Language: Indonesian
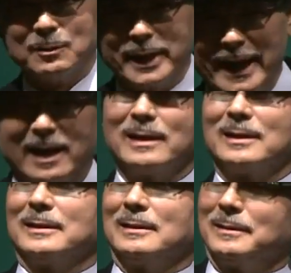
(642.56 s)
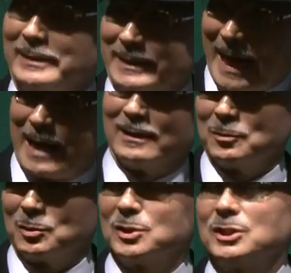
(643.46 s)
tilang tersebut
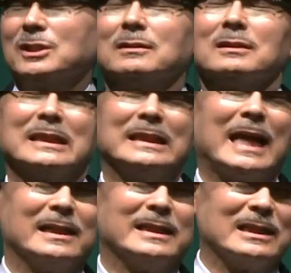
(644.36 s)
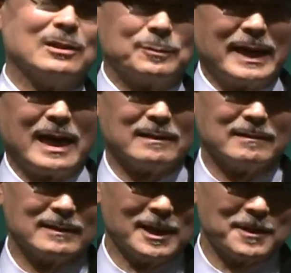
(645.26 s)
karena saya sudah hitung biaya
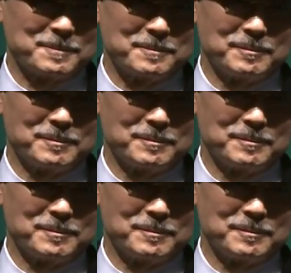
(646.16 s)
pengeluarannya.